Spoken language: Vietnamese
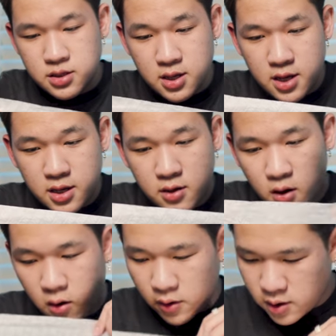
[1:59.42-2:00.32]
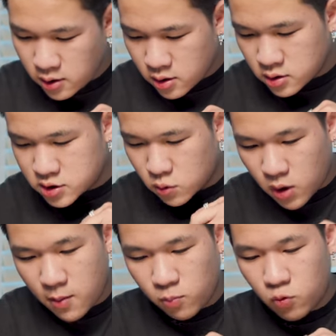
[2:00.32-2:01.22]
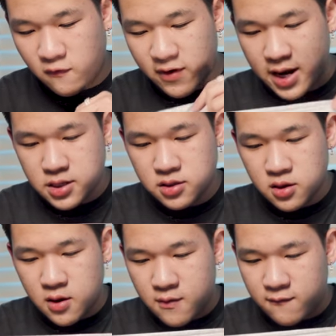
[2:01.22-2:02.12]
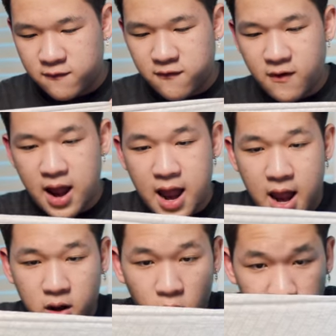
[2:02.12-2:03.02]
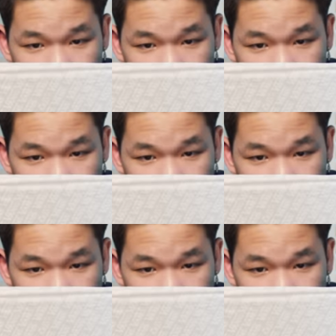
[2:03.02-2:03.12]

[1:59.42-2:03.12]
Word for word: giấy gói chống ẩm của Vans và có